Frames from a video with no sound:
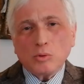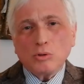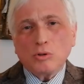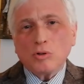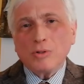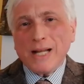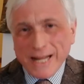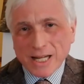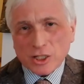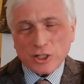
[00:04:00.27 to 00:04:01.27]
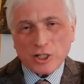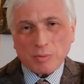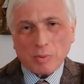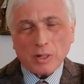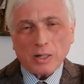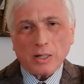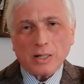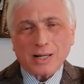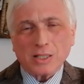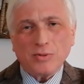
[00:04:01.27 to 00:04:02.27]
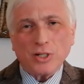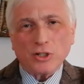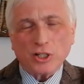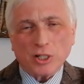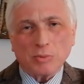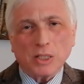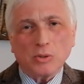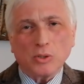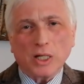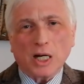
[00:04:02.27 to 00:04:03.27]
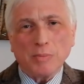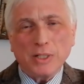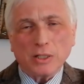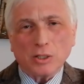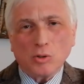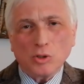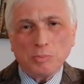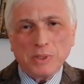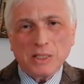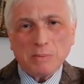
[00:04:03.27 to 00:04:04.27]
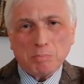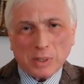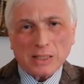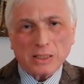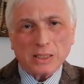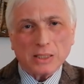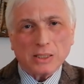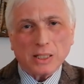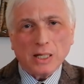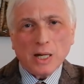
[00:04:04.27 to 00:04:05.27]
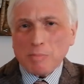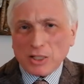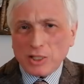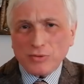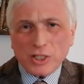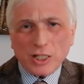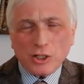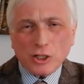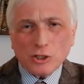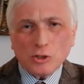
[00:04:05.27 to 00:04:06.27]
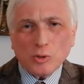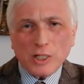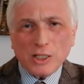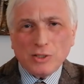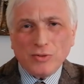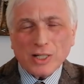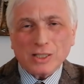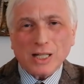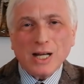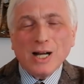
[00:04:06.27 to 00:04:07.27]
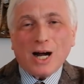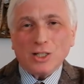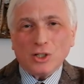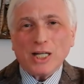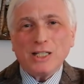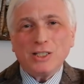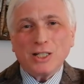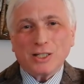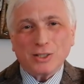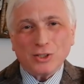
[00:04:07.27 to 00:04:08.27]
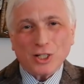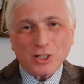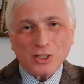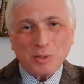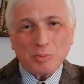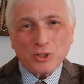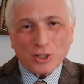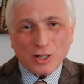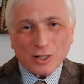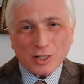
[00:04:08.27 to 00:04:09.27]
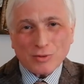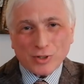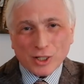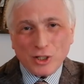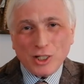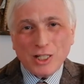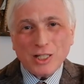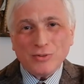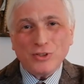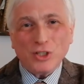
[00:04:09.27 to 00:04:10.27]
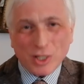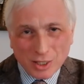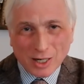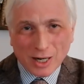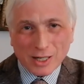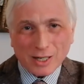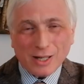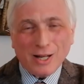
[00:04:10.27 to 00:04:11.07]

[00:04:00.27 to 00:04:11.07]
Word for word: ту сторону реже, чем э, а, разведчик, чем сотрудник комитета госбезопасности. Почти все эти истории известны. Одна из них даже запечатлена в книге и в сериале.